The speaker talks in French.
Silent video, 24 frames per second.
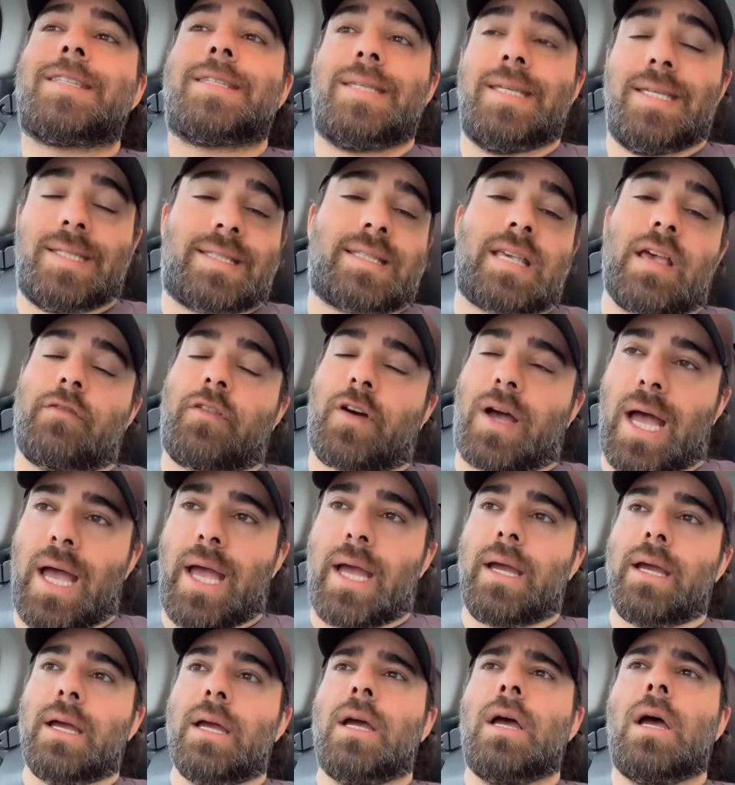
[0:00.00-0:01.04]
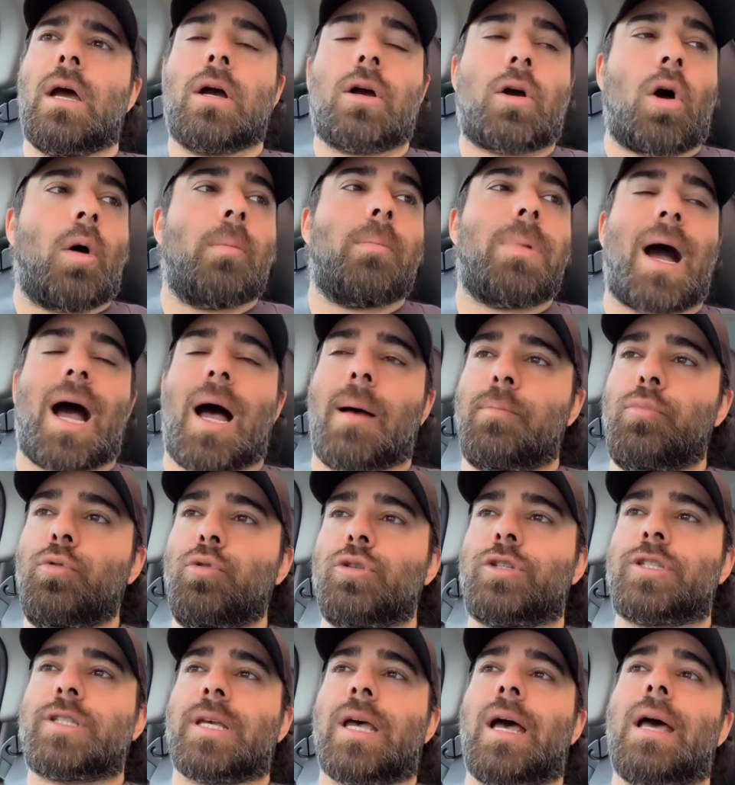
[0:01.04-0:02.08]
c'est vrai qu'en
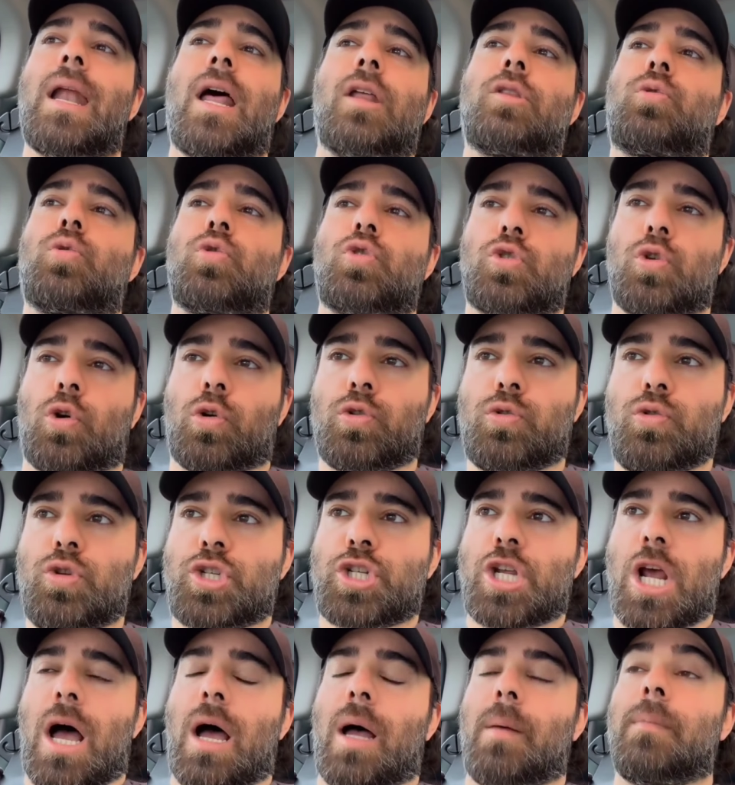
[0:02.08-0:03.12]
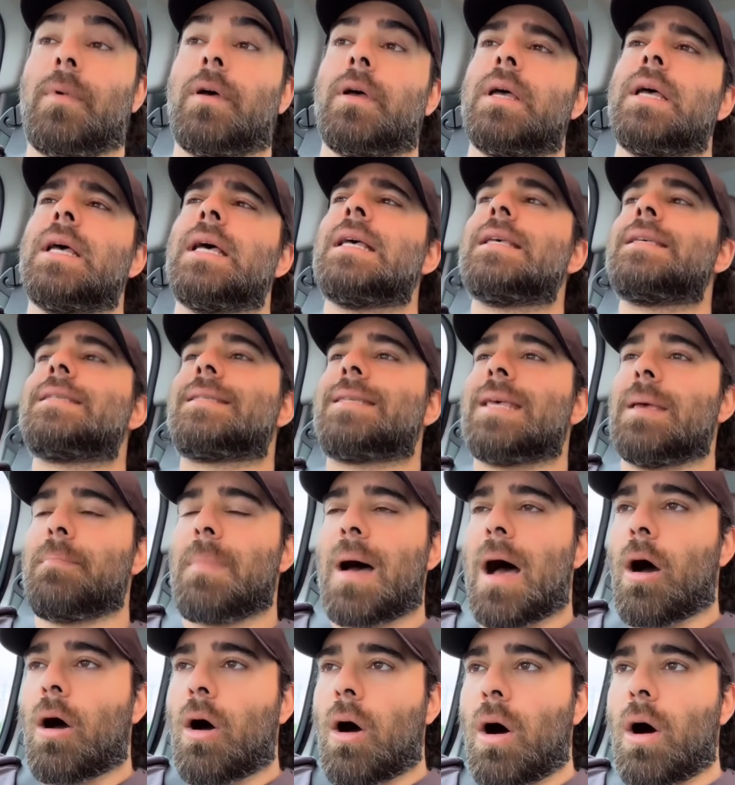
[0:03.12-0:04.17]
Brabus, elle a toujours du charme, c'est
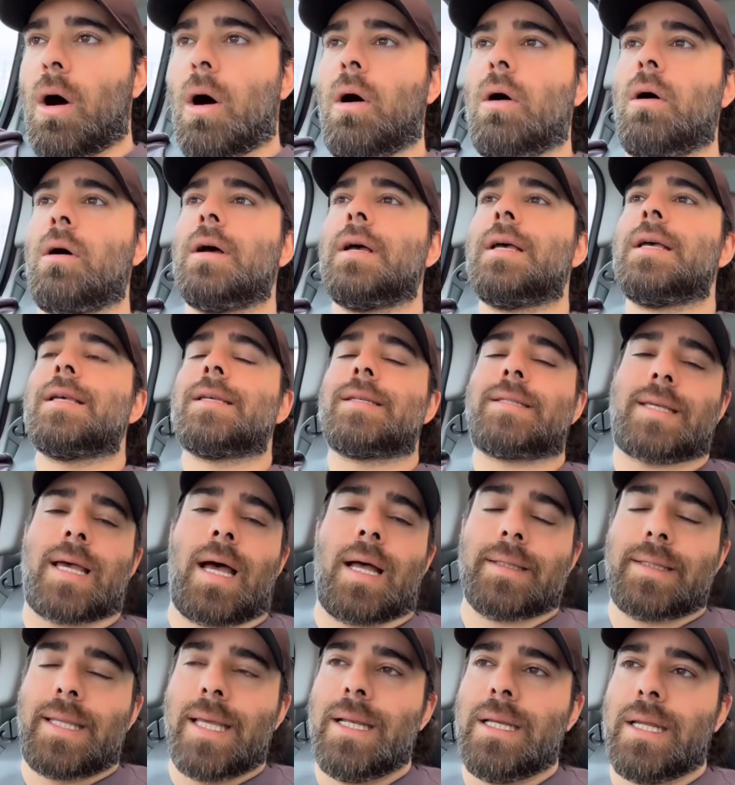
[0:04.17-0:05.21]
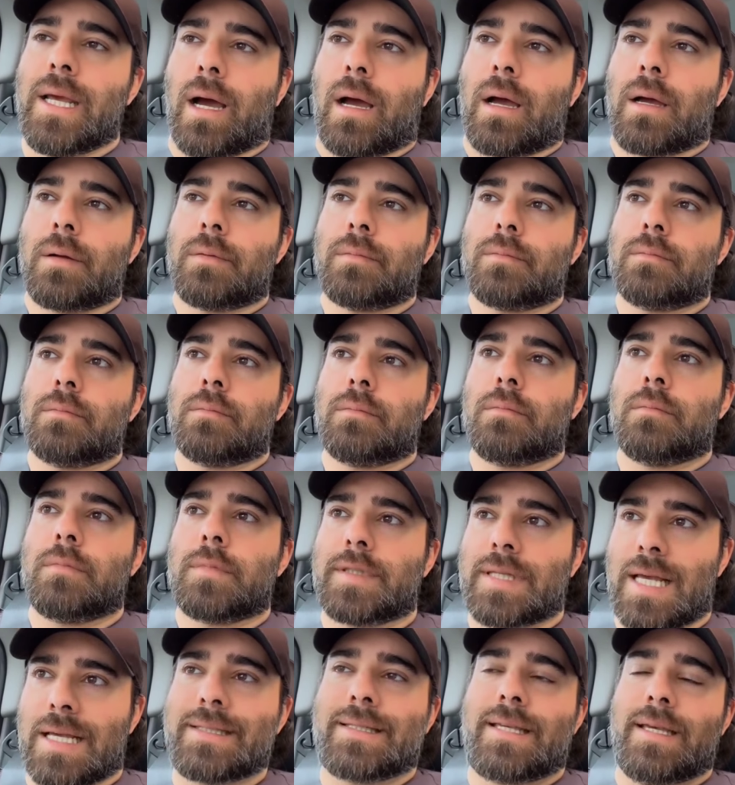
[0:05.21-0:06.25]
marrant, c'est un délire.
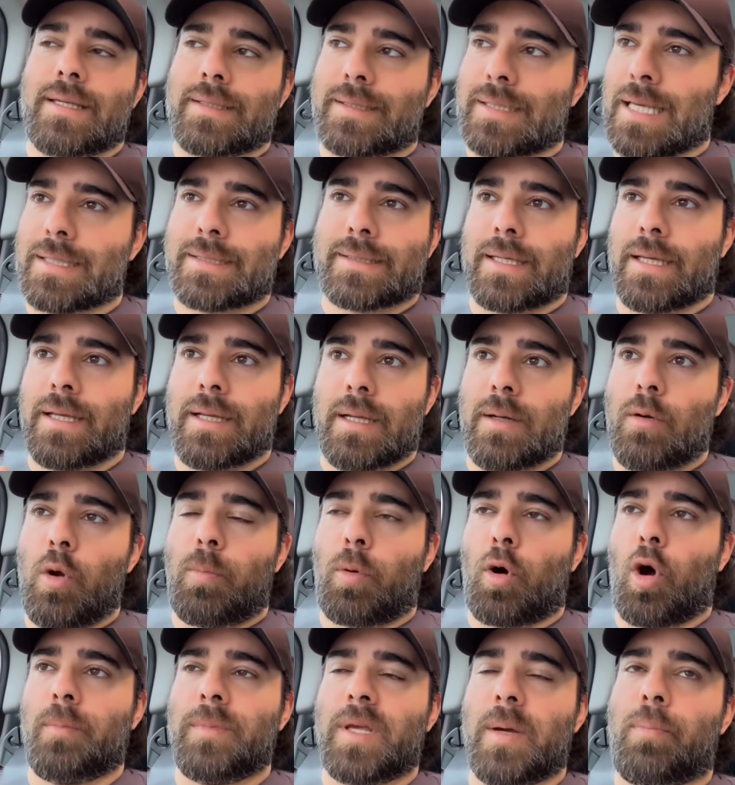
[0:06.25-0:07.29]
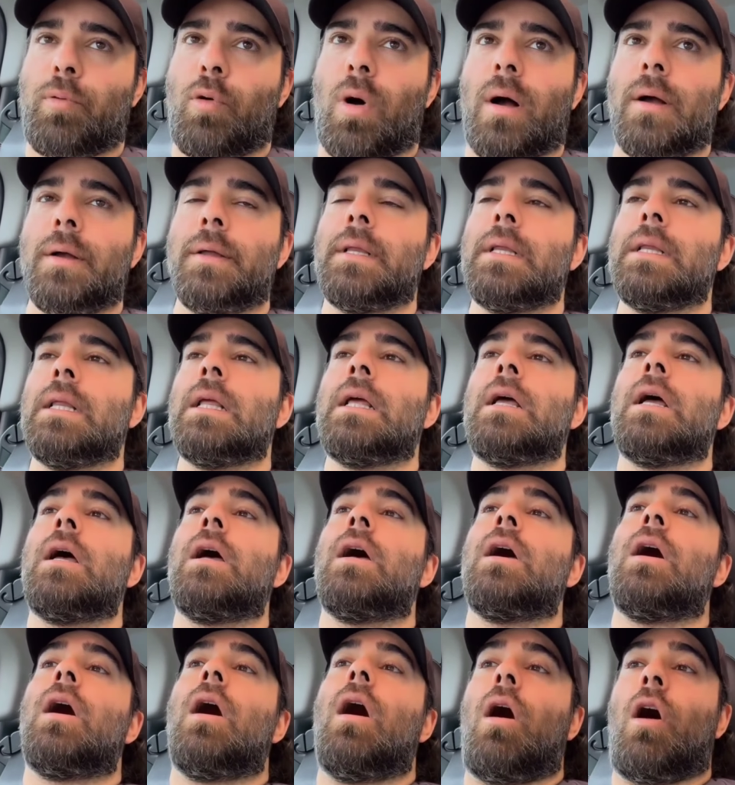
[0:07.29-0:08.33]
Ça, c'est, ça, c'est le premier point.
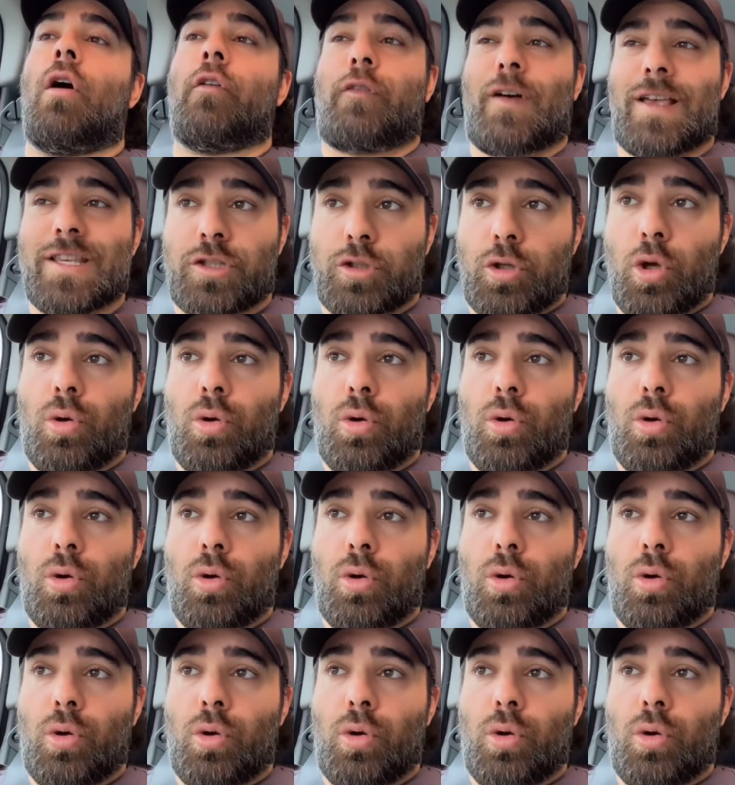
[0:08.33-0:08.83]
En phase 2,